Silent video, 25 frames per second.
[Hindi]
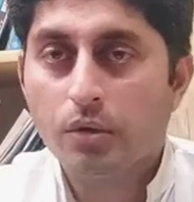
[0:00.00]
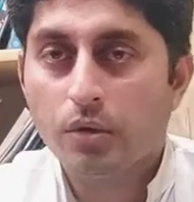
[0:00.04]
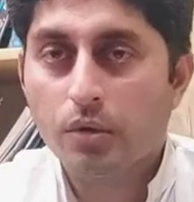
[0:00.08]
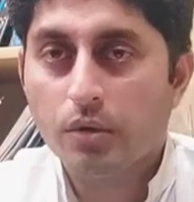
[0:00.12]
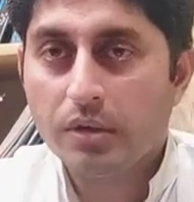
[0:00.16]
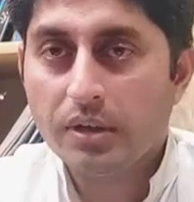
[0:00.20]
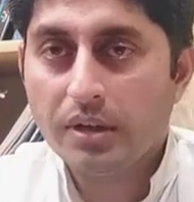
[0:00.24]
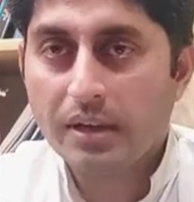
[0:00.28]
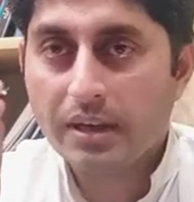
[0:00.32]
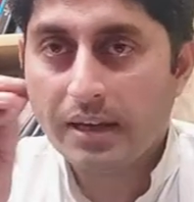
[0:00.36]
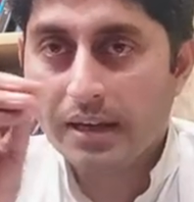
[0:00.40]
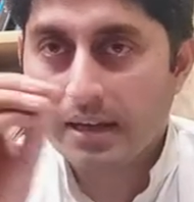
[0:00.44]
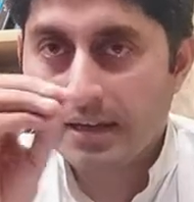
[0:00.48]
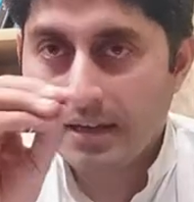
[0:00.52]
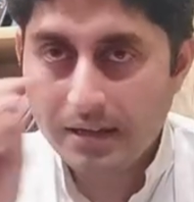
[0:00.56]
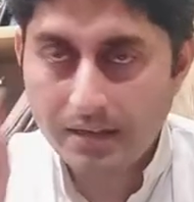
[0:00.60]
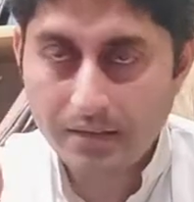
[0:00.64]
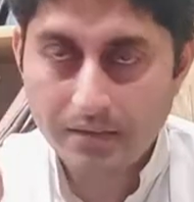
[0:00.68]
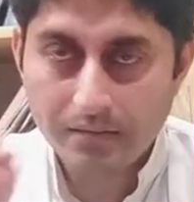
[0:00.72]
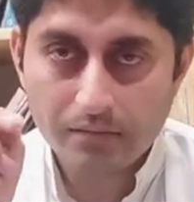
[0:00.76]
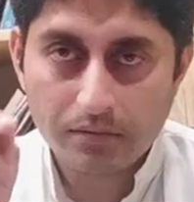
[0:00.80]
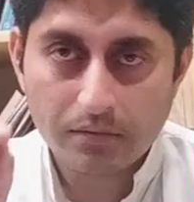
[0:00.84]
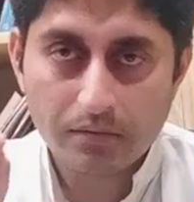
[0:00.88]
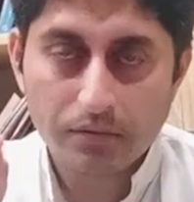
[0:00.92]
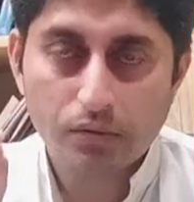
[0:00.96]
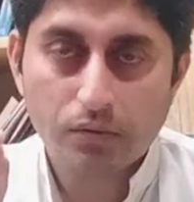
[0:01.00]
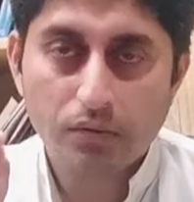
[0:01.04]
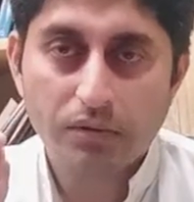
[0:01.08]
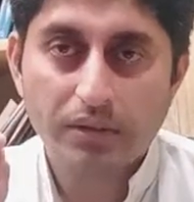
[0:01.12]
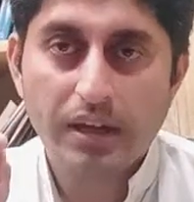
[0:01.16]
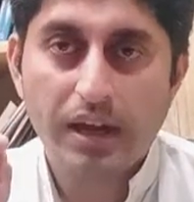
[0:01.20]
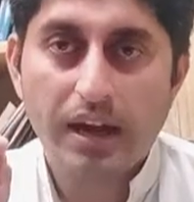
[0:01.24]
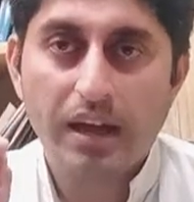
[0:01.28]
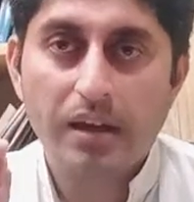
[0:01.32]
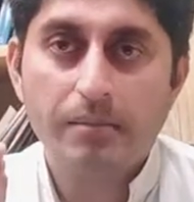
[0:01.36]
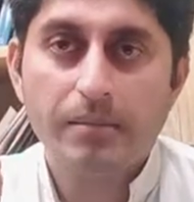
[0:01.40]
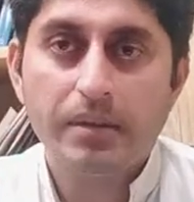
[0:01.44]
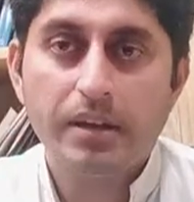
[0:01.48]
तो इन
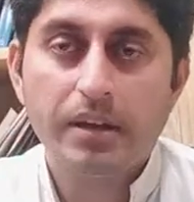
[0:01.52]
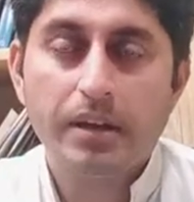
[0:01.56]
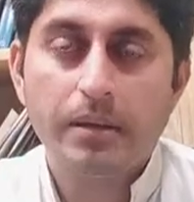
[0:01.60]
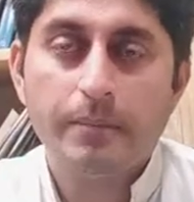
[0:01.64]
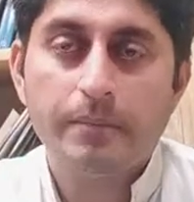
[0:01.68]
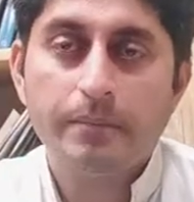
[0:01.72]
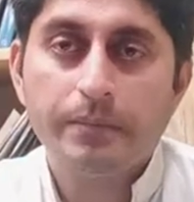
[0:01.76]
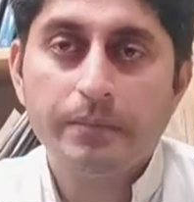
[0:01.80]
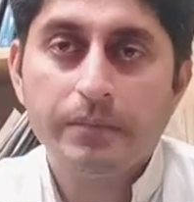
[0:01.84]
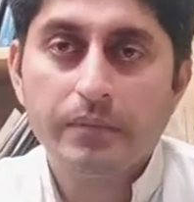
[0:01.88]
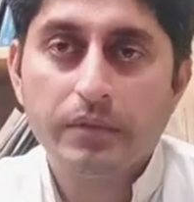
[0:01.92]
सूरत में